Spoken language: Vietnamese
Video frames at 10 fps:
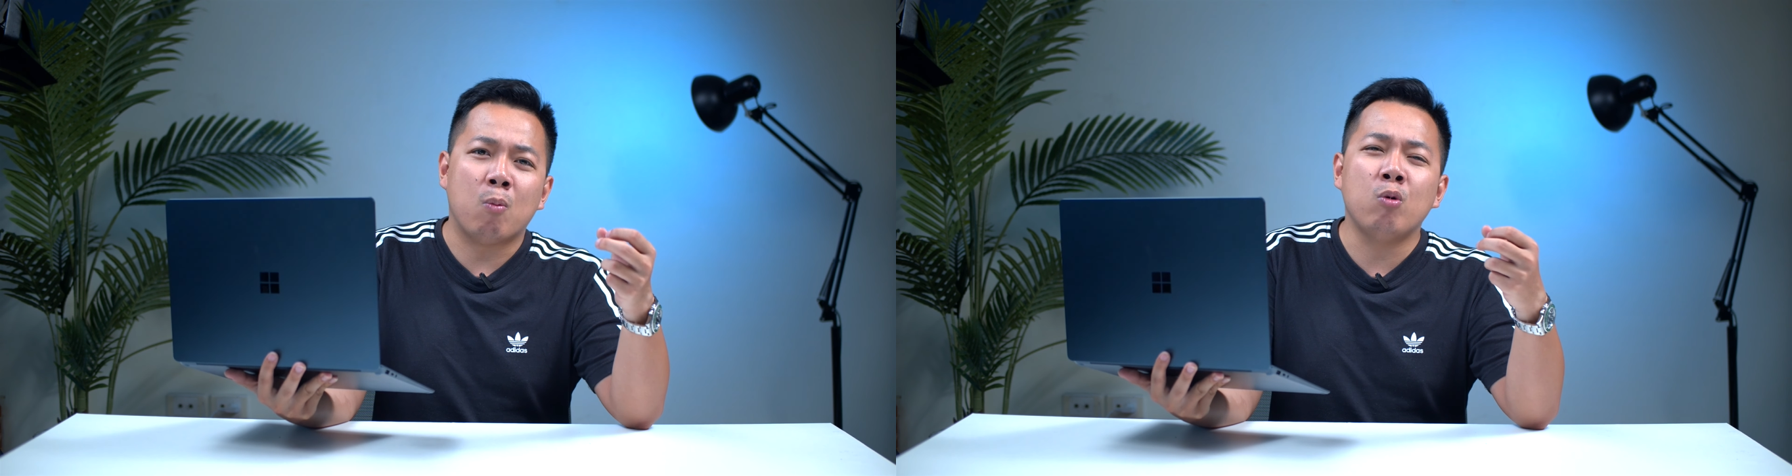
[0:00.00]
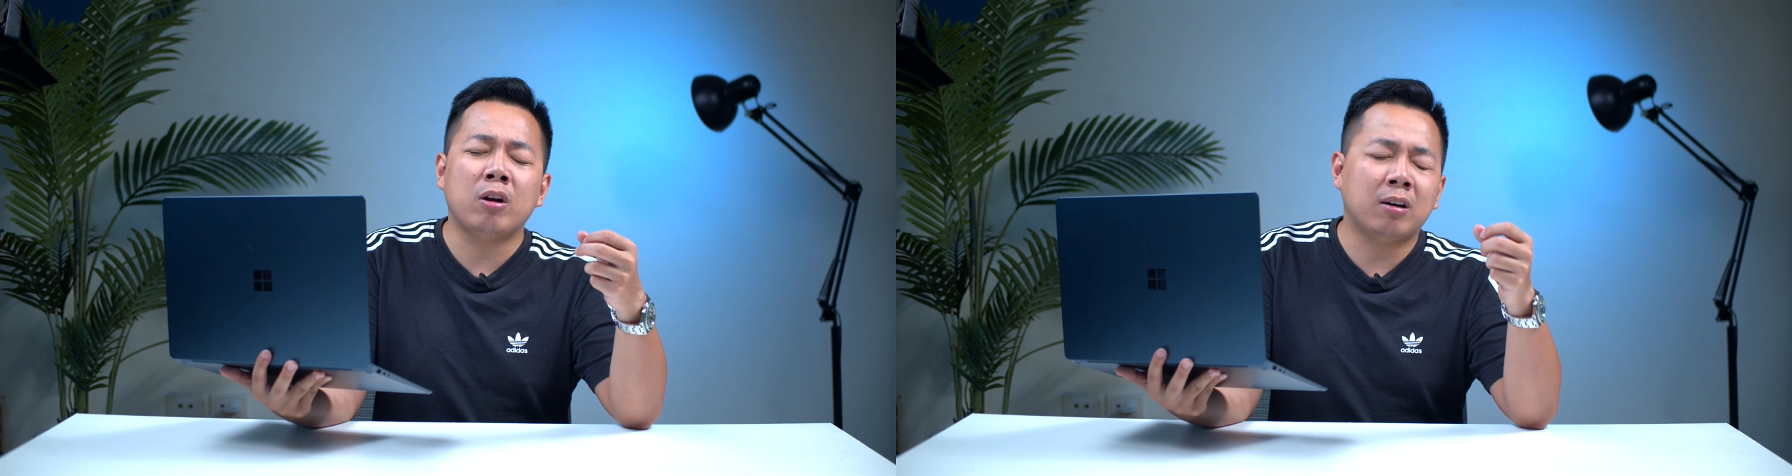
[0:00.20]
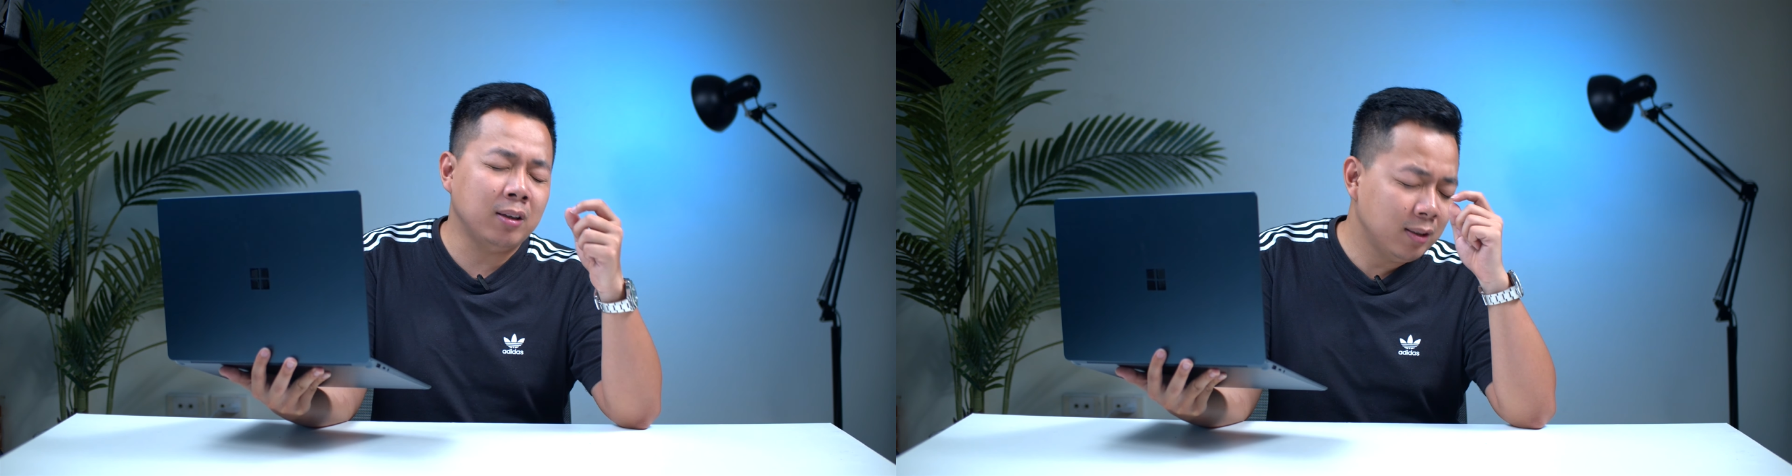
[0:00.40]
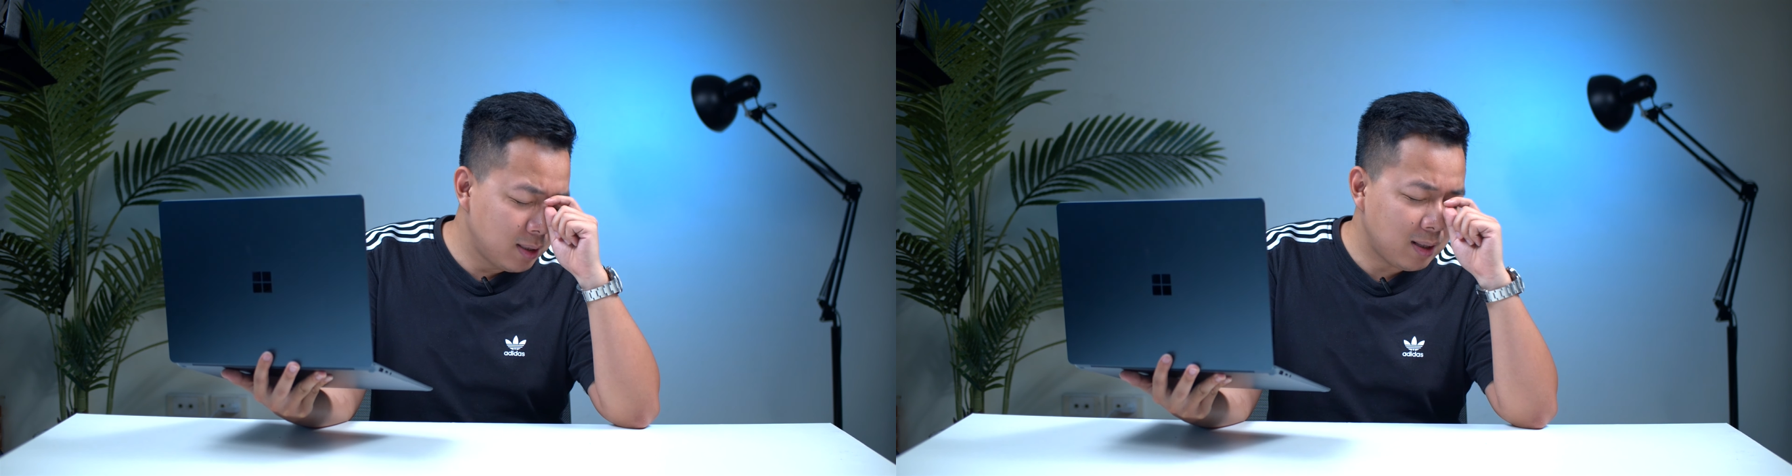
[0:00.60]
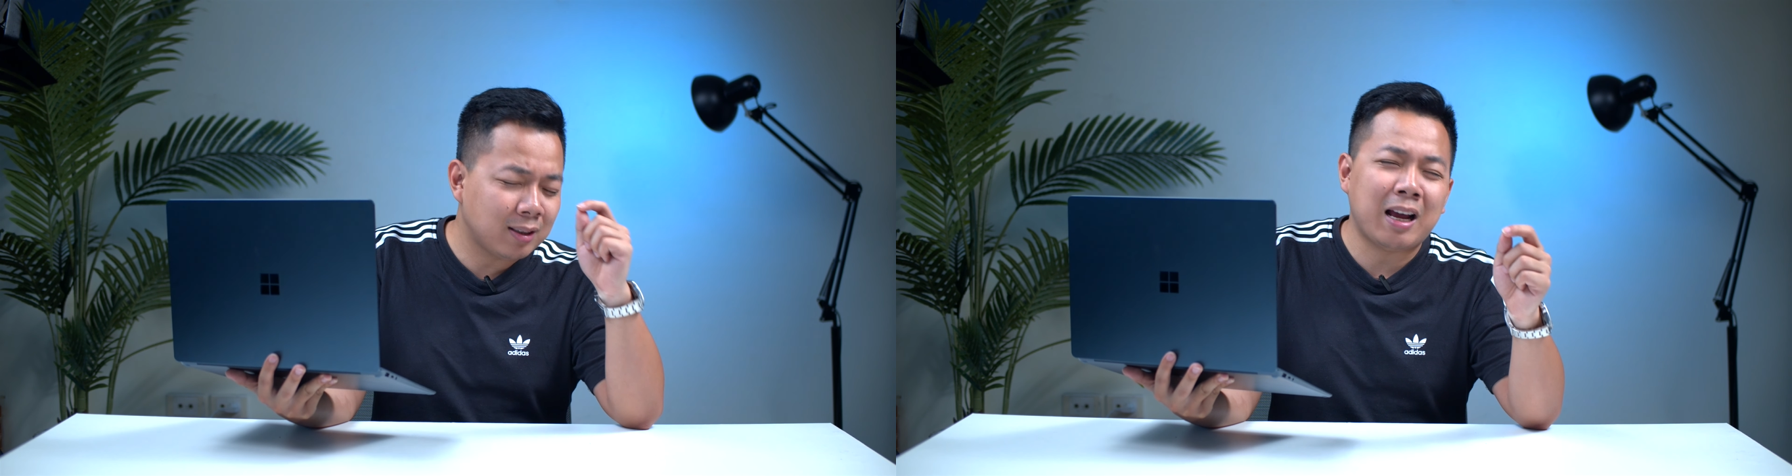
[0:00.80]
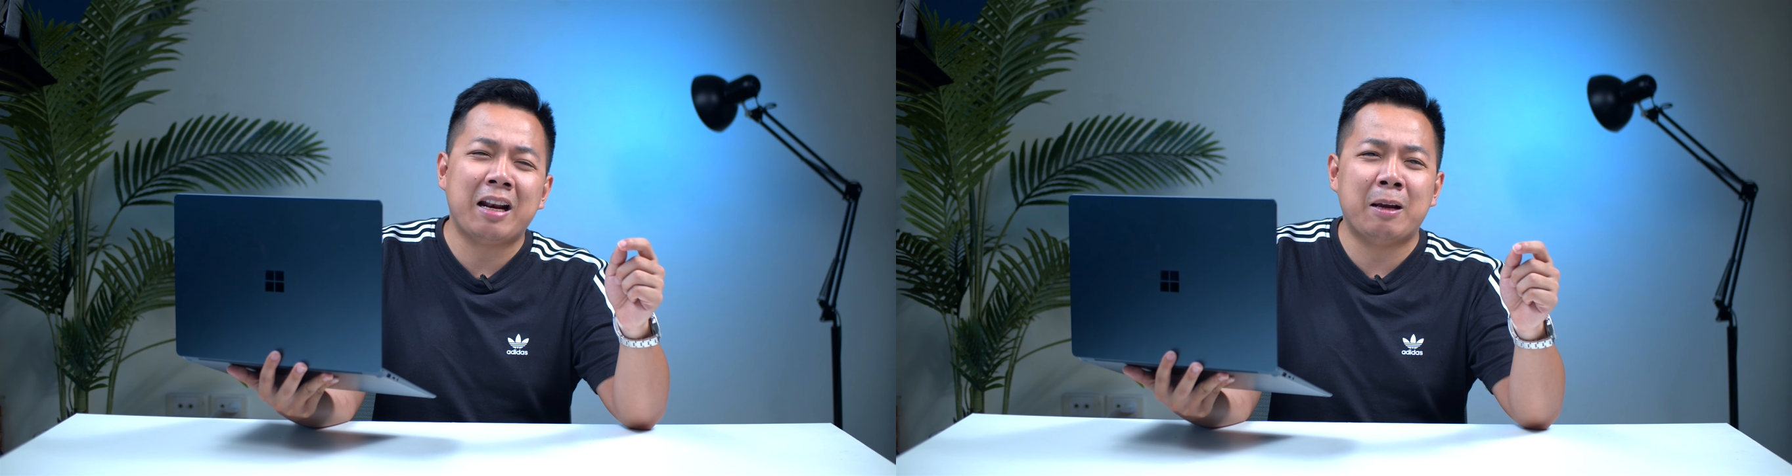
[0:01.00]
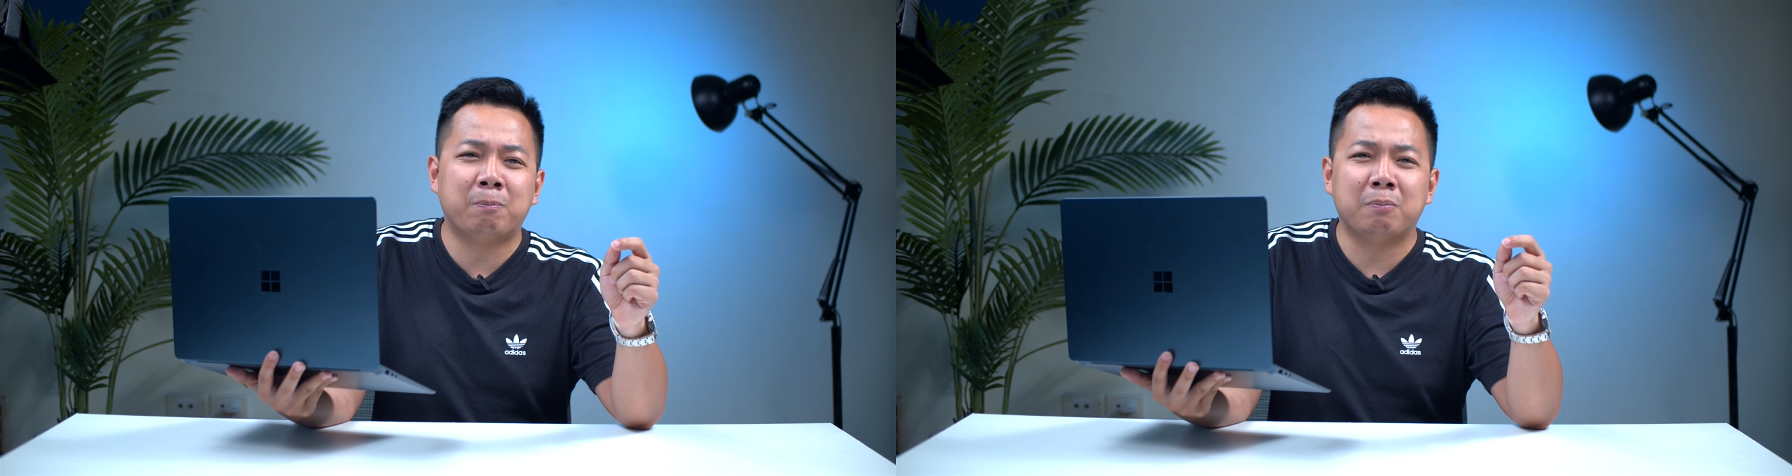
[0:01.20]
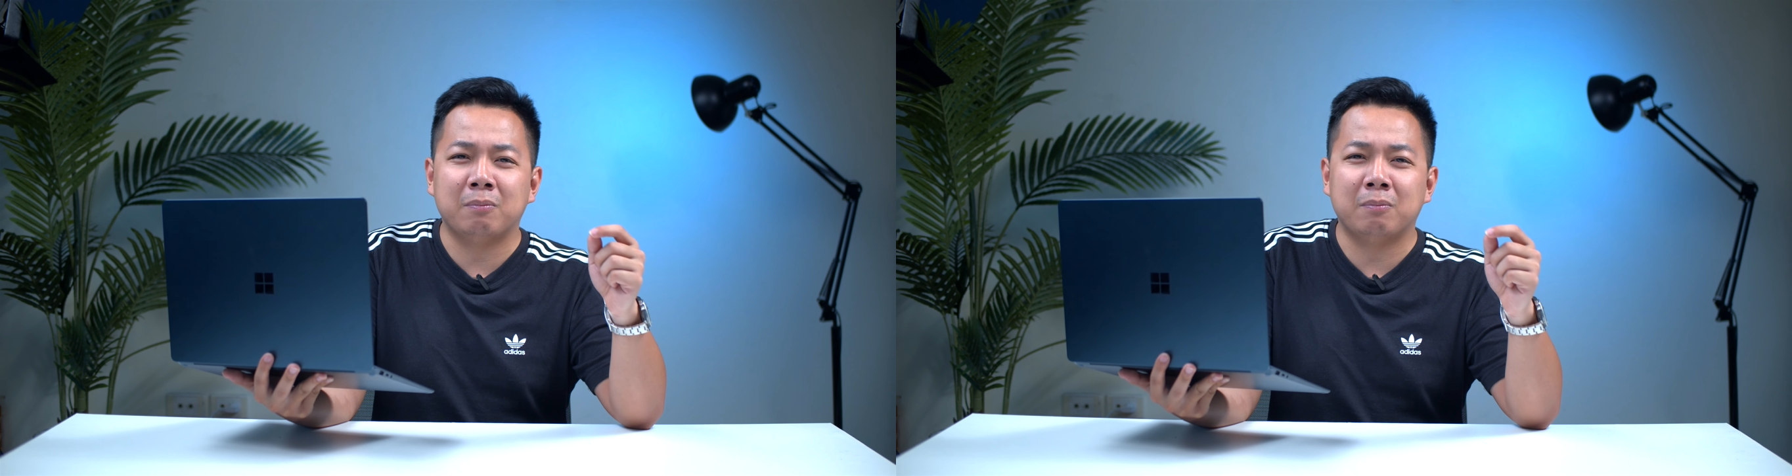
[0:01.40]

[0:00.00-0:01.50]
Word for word: Bulgari rất là đẹp